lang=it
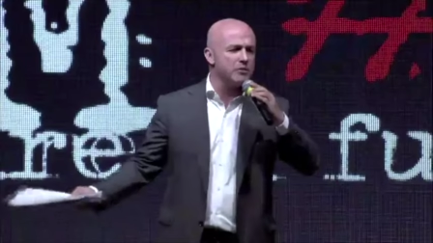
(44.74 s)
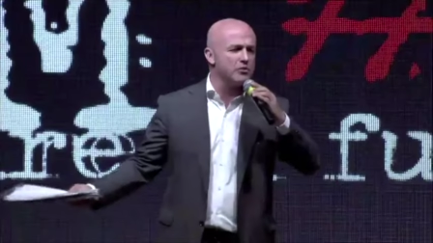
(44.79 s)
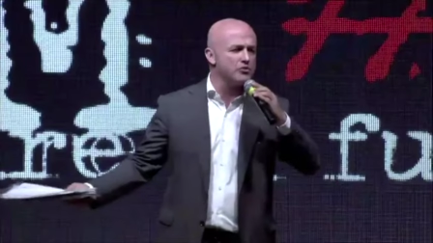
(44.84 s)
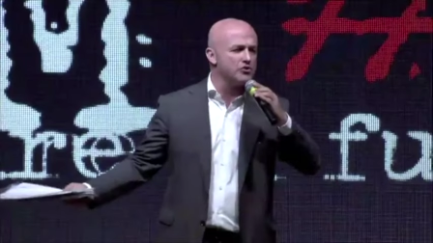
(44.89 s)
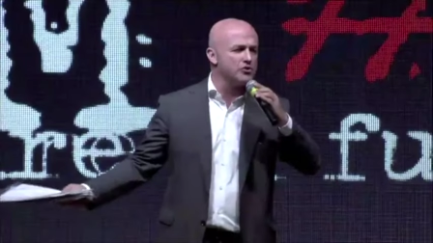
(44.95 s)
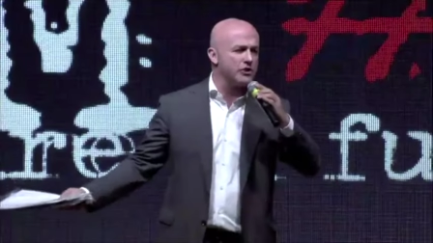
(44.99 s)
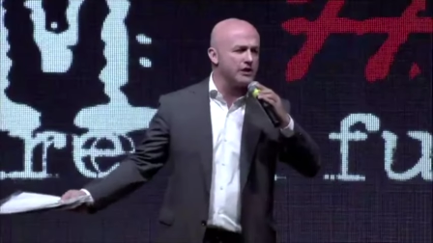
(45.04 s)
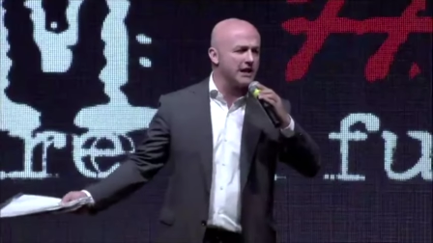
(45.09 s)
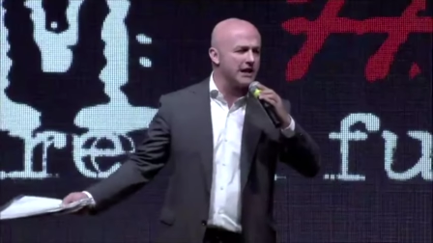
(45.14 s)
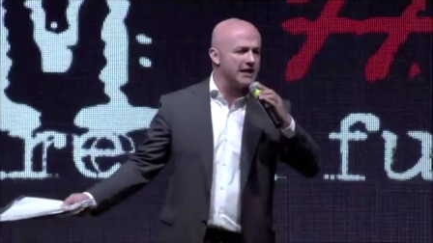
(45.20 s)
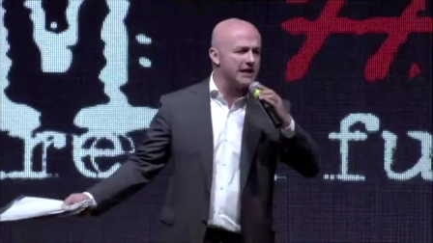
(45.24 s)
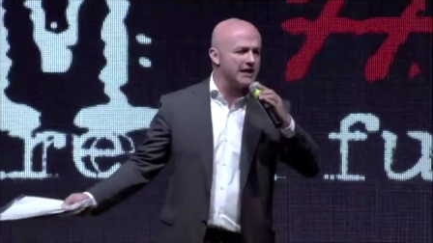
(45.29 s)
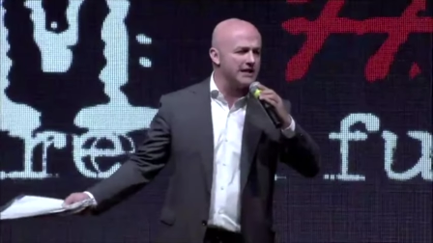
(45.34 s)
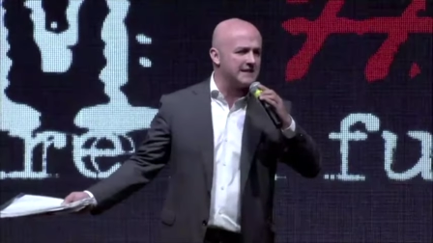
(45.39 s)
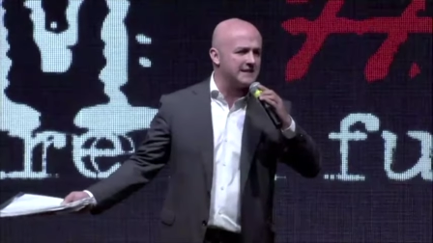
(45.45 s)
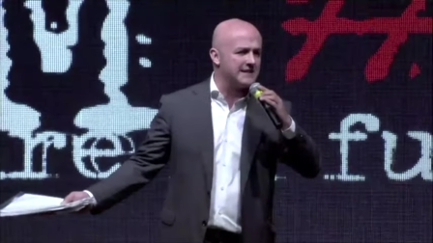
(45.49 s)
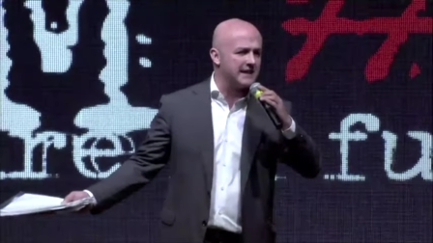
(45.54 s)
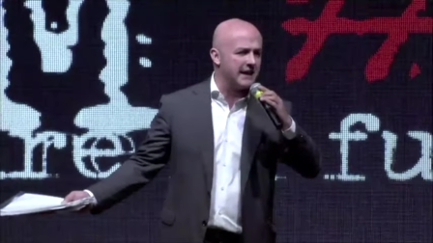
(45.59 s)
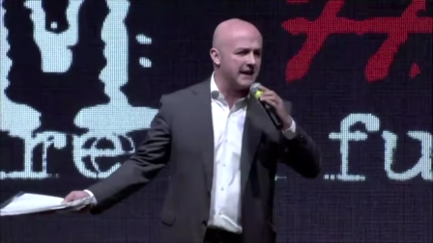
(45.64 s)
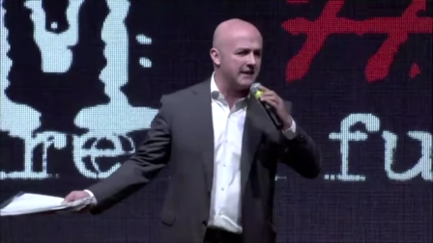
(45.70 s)
un
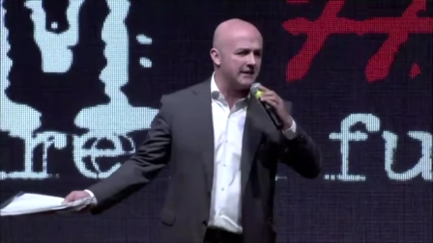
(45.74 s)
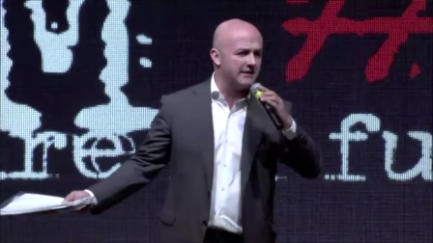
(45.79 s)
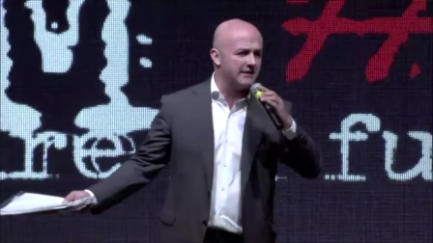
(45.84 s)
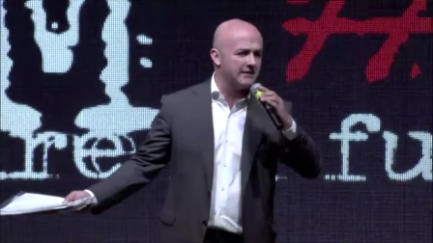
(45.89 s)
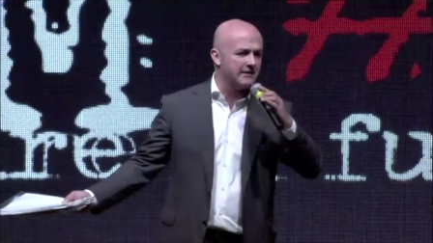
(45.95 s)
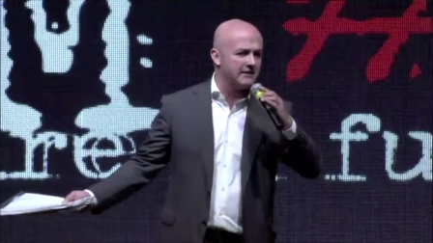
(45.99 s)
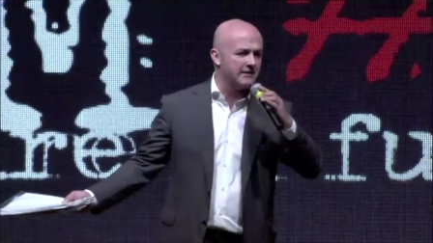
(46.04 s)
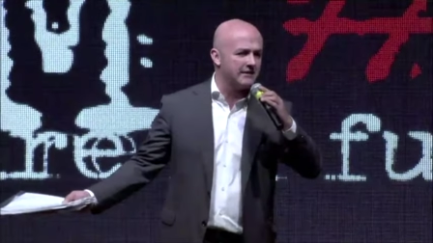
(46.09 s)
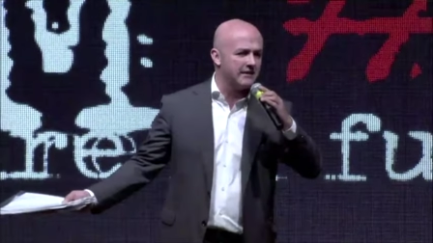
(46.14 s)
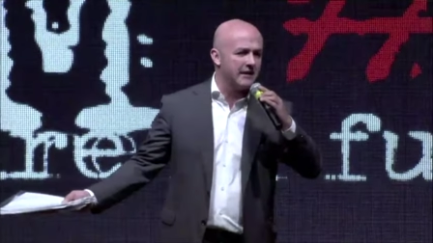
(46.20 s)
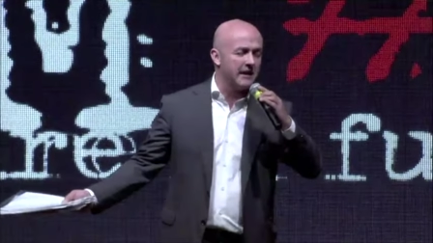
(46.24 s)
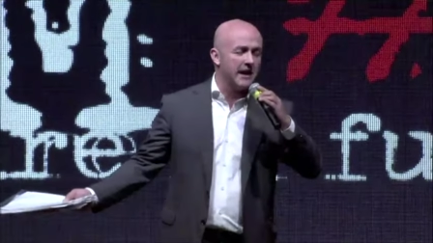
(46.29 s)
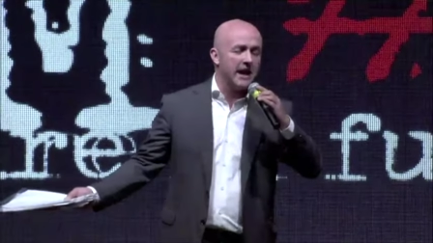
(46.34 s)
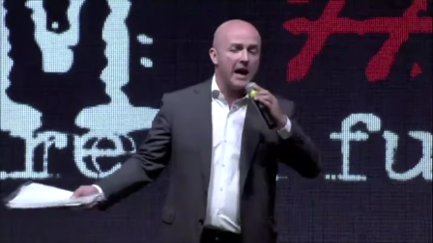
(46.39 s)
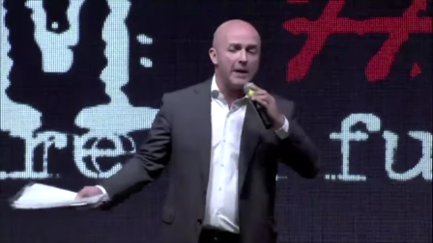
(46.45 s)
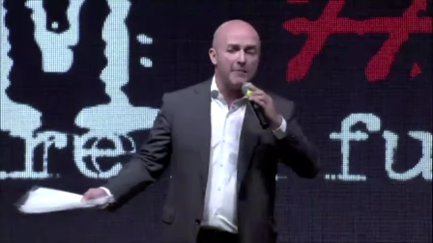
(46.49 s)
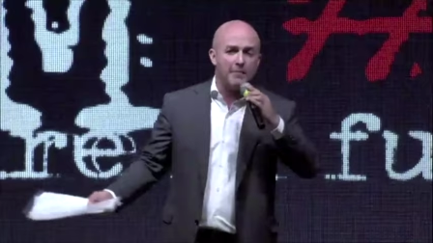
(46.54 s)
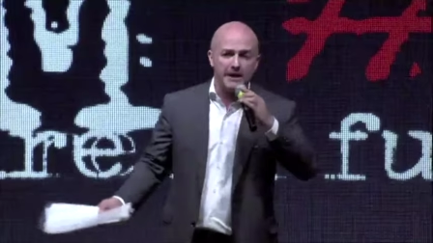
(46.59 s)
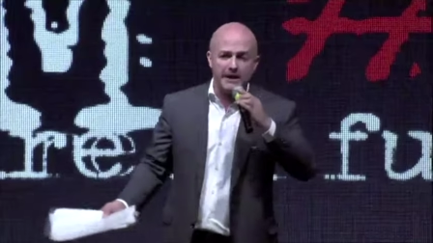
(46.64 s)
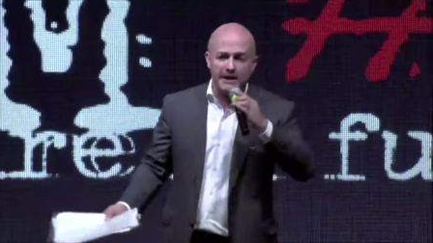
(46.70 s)
giornalista.
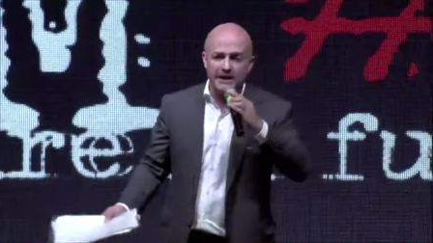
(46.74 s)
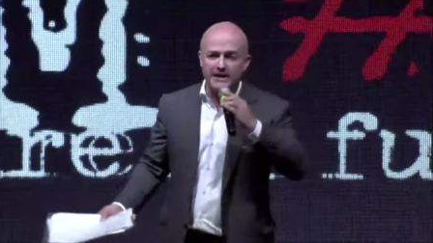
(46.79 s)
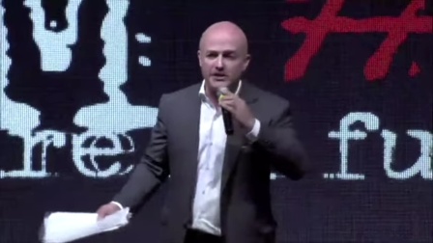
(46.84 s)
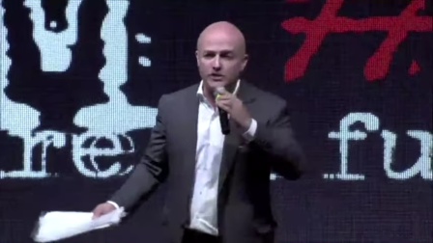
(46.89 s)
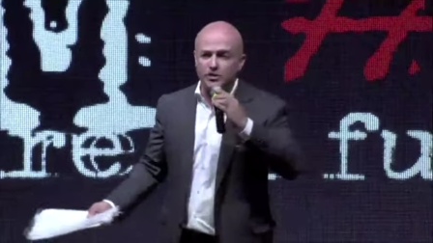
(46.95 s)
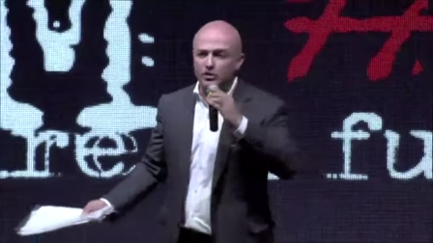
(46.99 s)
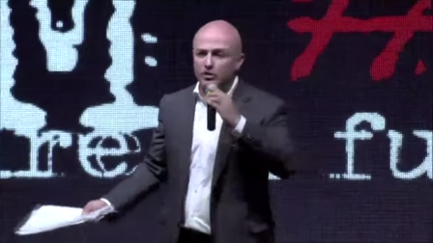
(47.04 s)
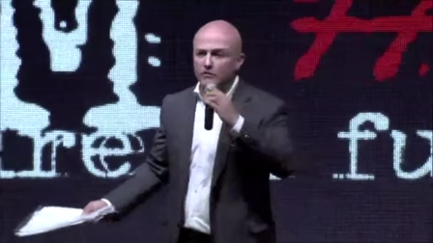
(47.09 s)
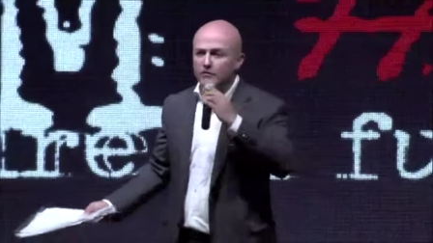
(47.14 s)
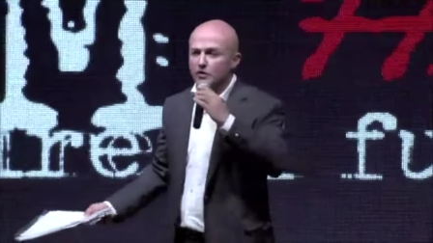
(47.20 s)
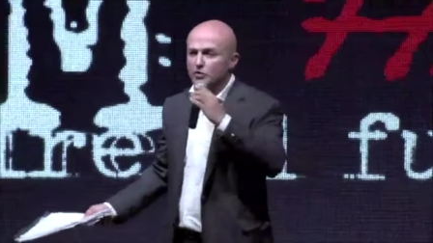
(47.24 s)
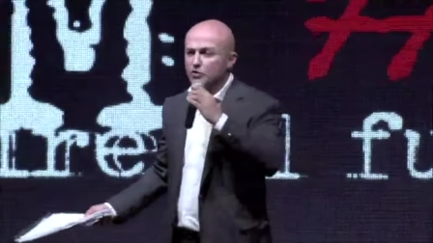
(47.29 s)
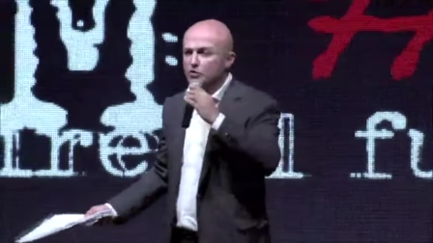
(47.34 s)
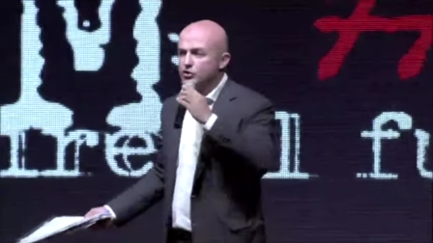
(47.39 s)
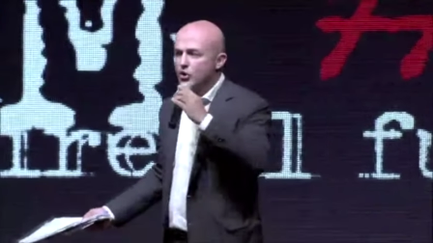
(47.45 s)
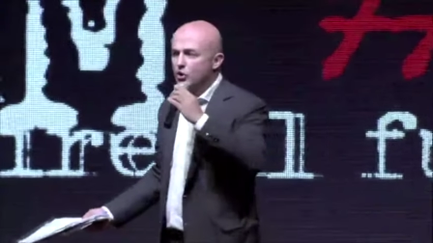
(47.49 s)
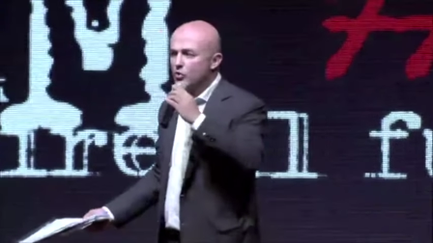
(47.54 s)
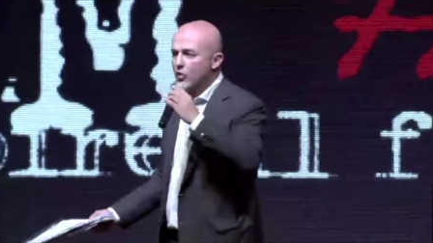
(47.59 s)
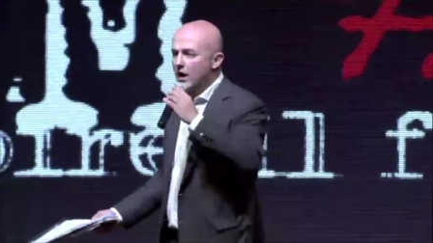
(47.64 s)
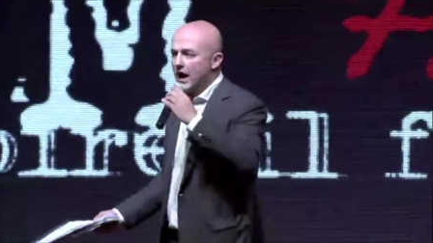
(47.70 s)
E perché sono
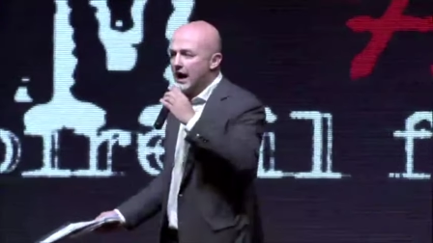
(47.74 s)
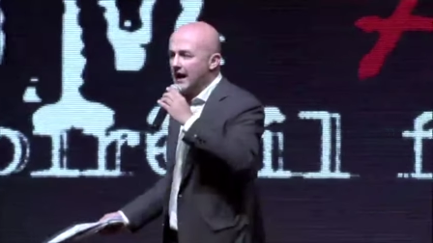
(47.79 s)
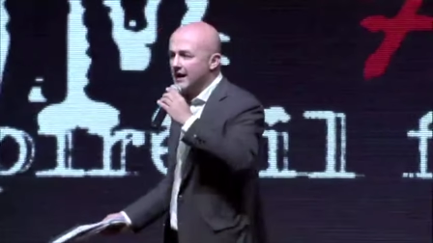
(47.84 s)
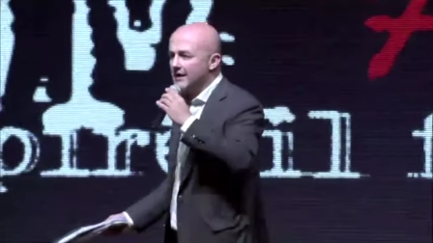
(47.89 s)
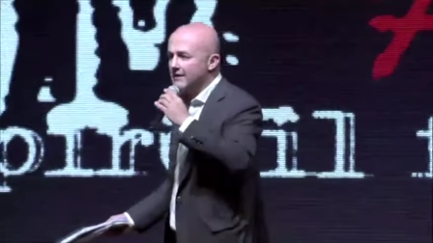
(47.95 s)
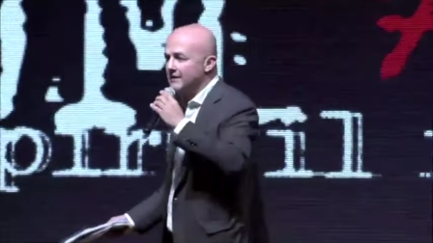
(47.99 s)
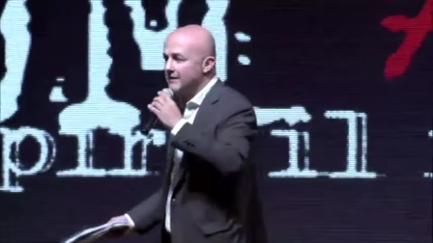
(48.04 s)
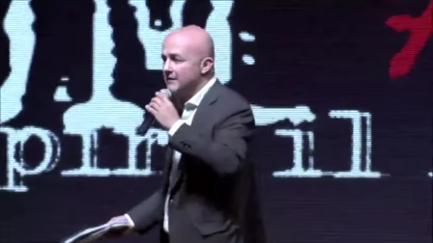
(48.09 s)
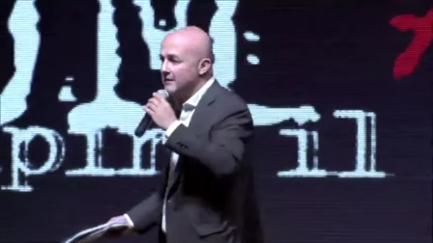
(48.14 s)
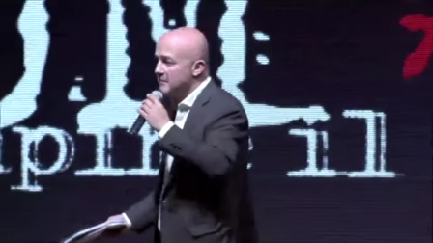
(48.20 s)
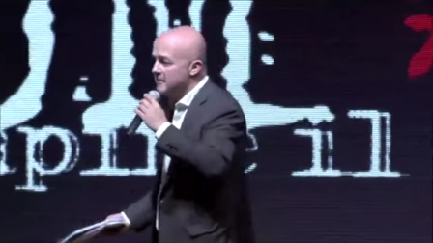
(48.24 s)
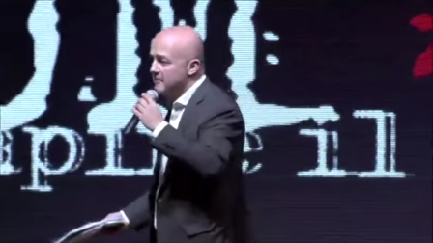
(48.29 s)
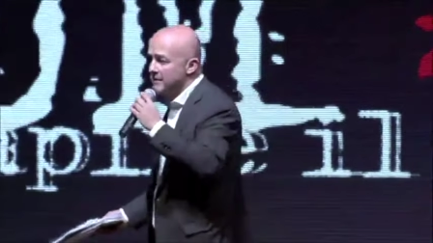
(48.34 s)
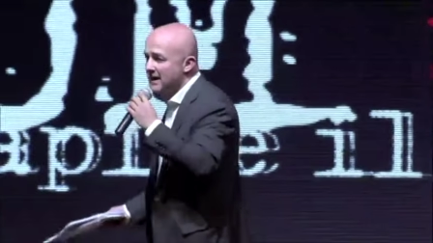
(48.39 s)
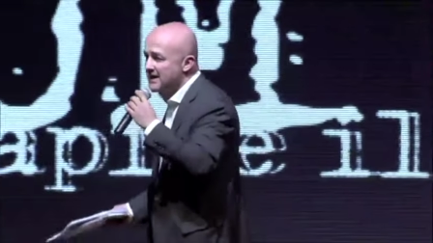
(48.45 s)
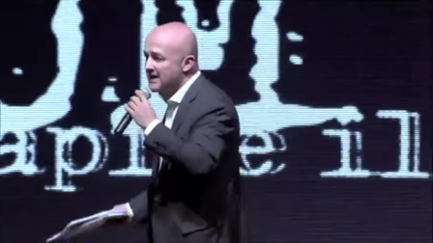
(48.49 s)
venuto qua? Ma è